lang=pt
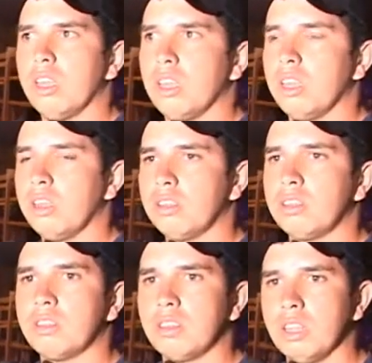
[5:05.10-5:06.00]
é,
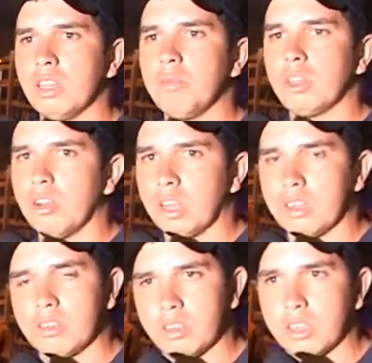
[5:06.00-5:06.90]
tentei me
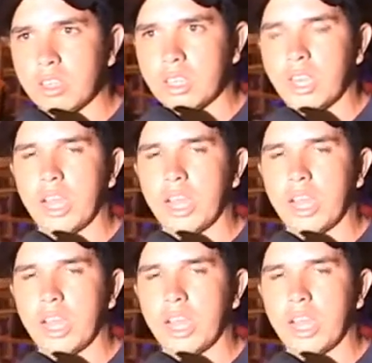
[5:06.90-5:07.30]
tornar, é,